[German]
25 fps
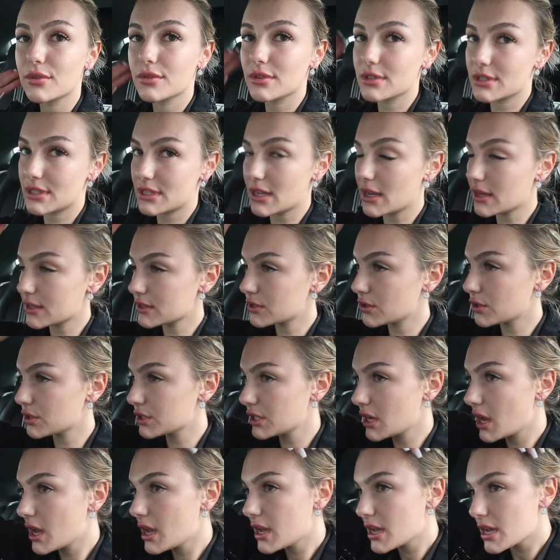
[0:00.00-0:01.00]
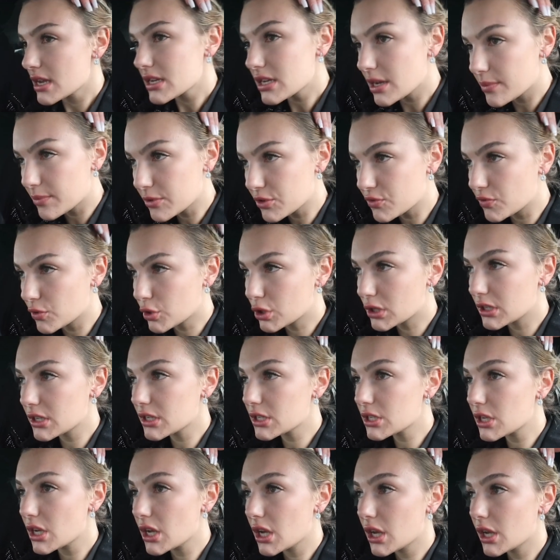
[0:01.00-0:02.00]
und ich sag's euch, ich habe mich
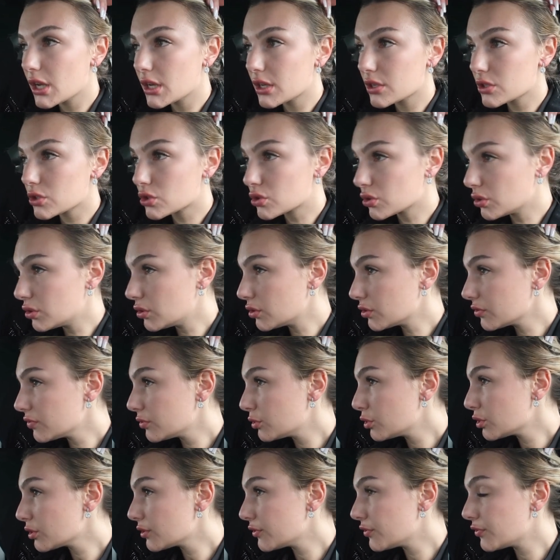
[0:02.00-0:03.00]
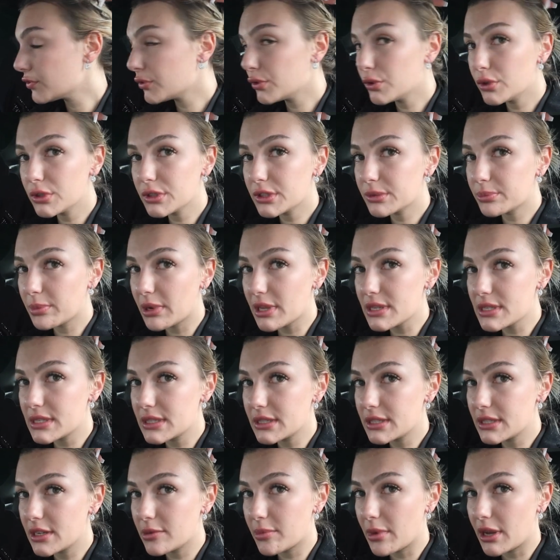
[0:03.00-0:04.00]
wirklich so unwohl gefühlt. Man
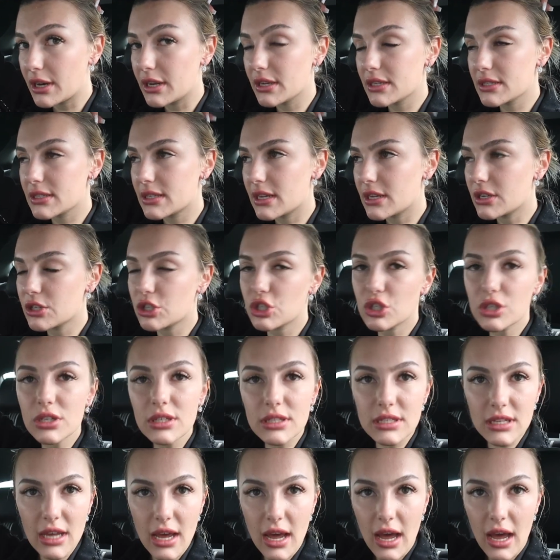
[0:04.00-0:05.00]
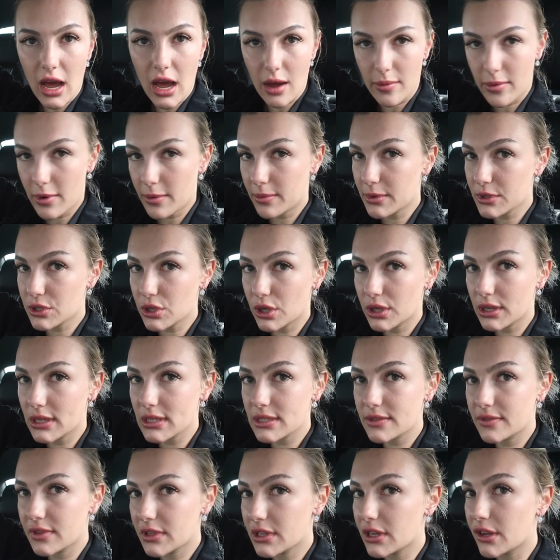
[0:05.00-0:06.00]
sieht hier meine Extensions, aber
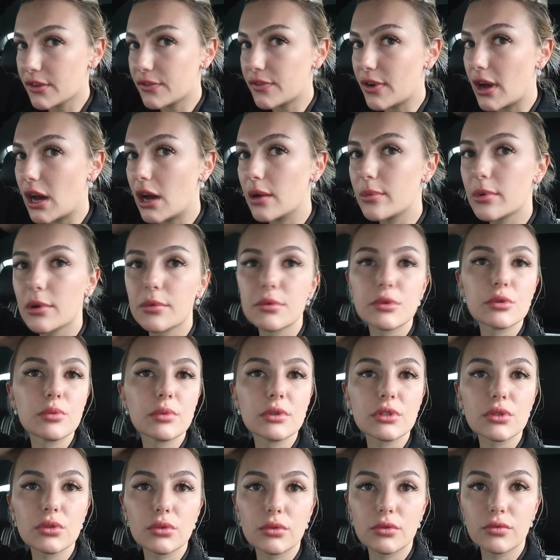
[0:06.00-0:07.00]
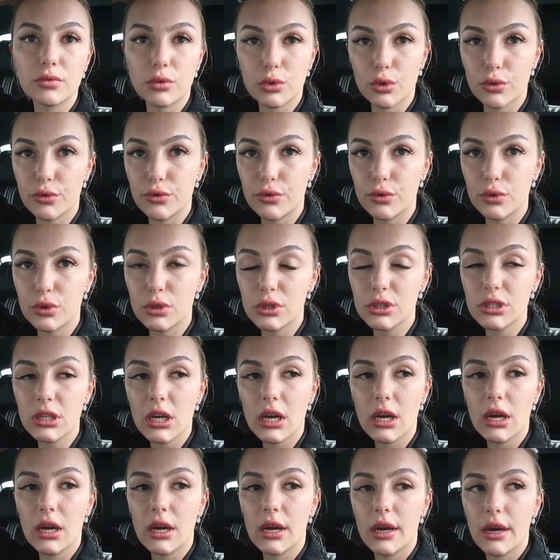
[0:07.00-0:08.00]
besonders wegen der Farbe habe ich mich so unwohl gefühlt.
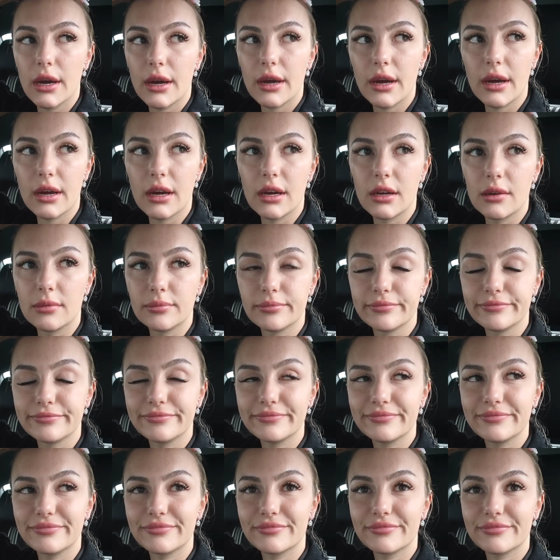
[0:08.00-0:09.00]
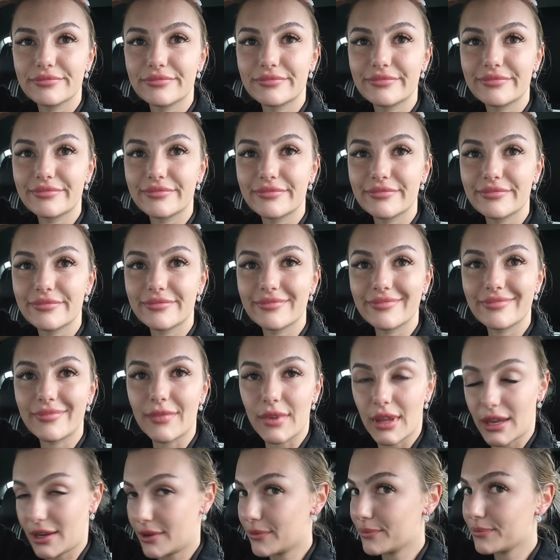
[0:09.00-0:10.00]
Ähm,
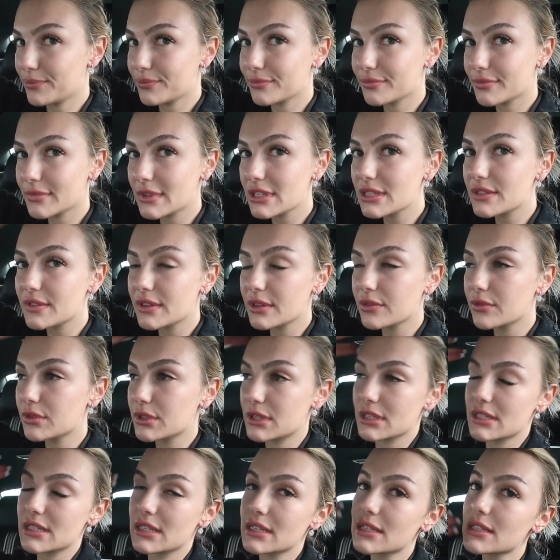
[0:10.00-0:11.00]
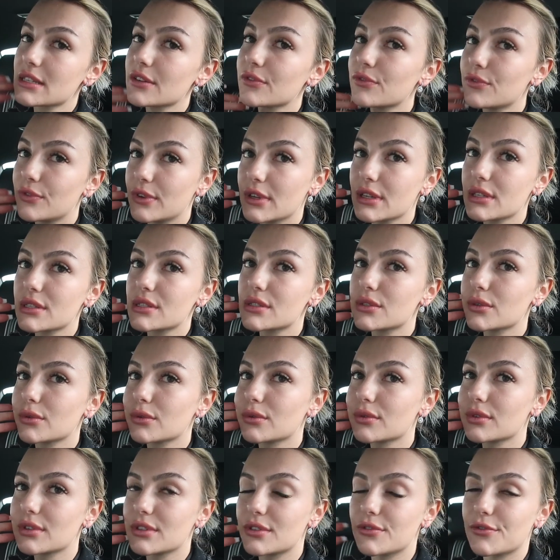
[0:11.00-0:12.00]
ja, deswegen wird das jetzt gefixt
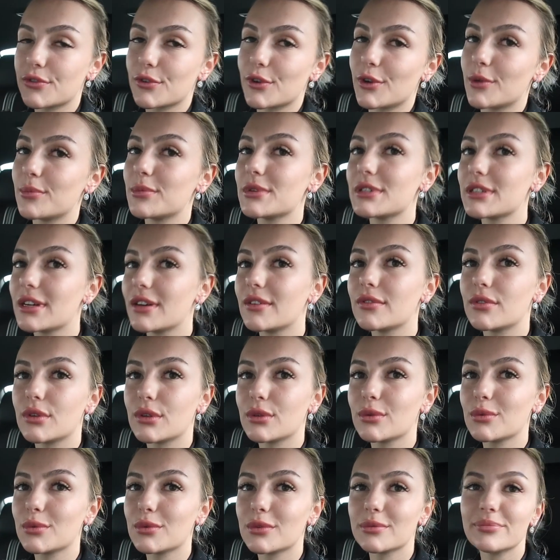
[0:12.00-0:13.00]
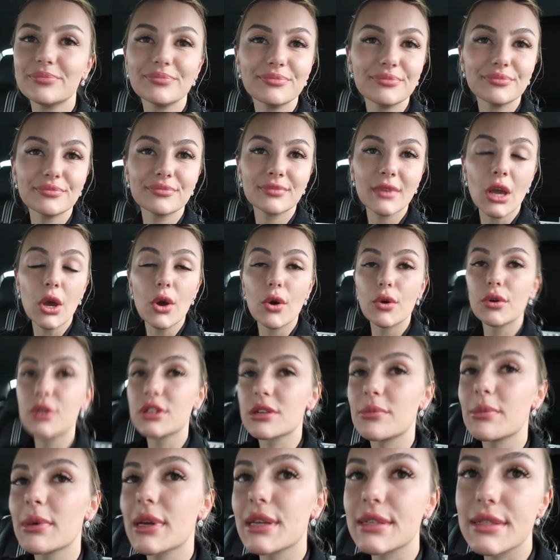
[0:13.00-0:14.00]
und ich freue mich einfach nur. Und
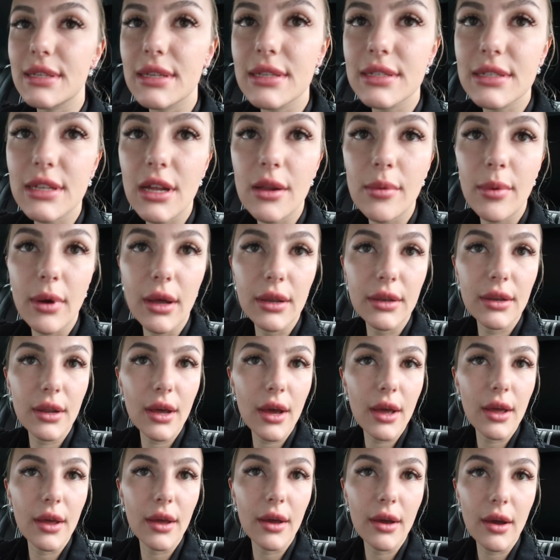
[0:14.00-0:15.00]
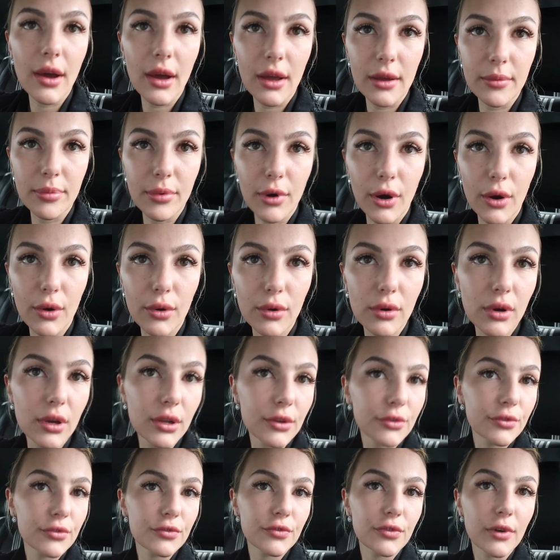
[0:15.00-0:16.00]
ich habe mir gestern selber einen äh,
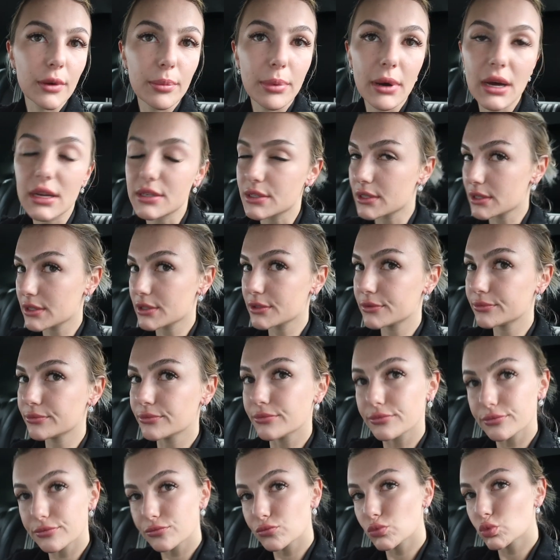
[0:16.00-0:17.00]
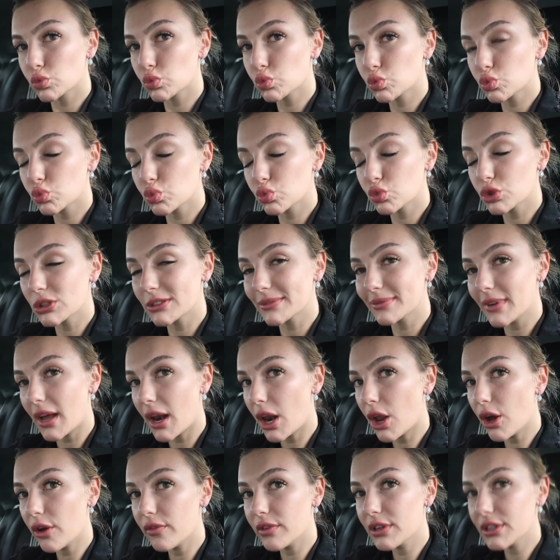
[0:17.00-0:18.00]
Eyebrow-Lift verpasst.
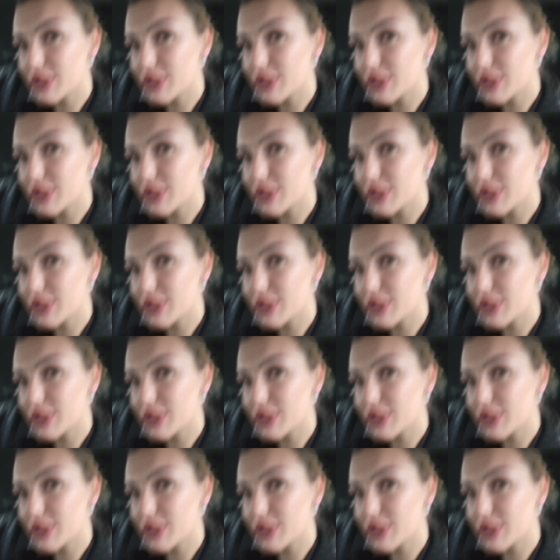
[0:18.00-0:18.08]
Love